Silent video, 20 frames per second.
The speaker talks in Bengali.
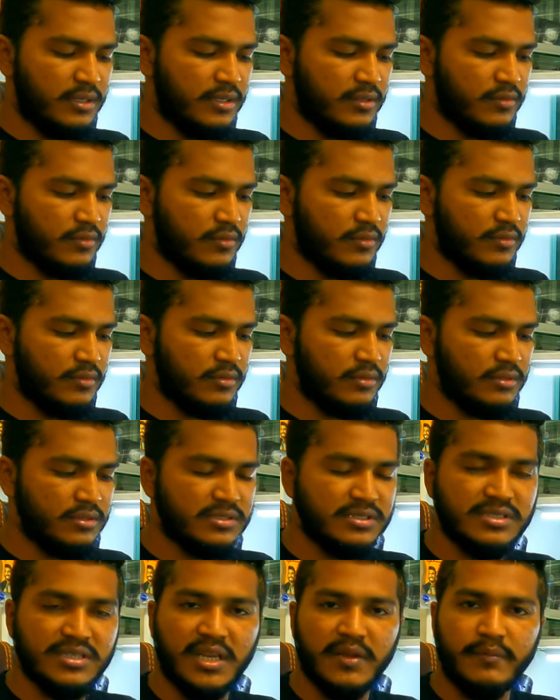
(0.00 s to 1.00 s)
এখন
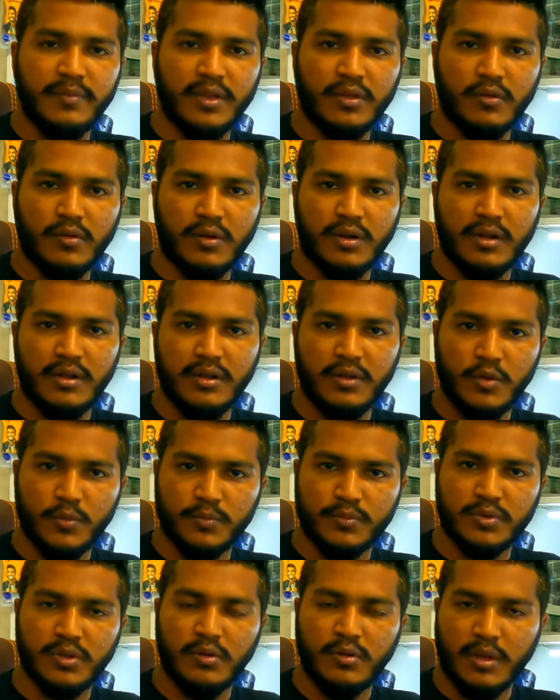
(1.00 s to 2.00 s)
জেলে ব্রেক করার
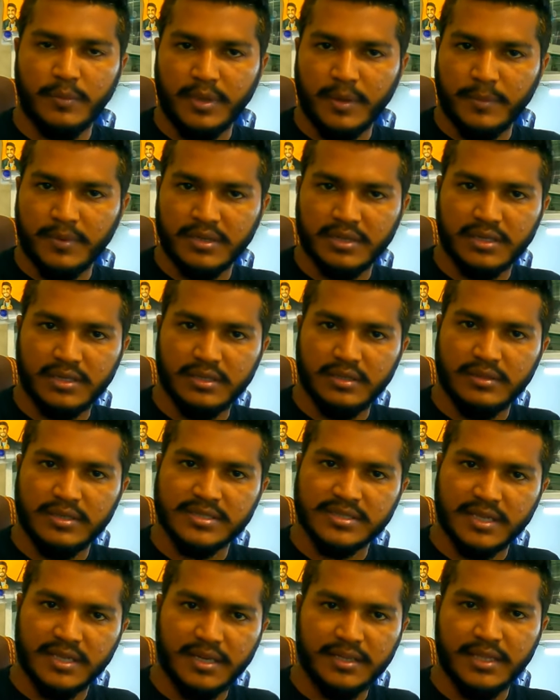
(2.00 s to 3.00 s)
নিয়মটাও আমি আপনাকে
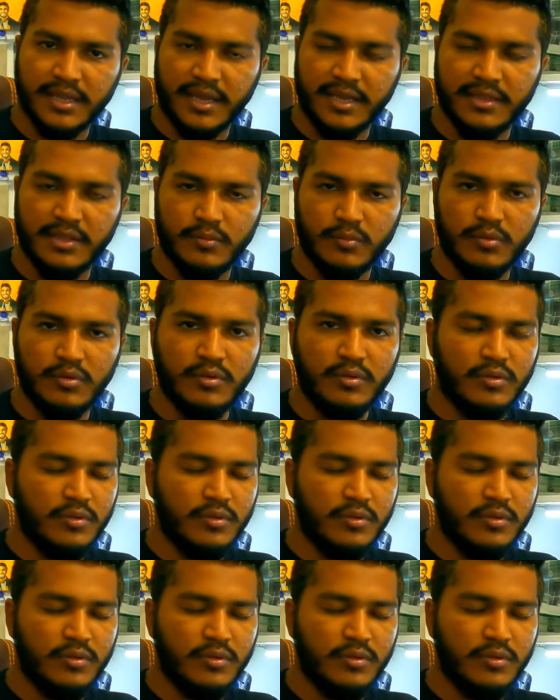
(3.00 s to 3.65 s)
স্ক্রিনে দেখাই দিব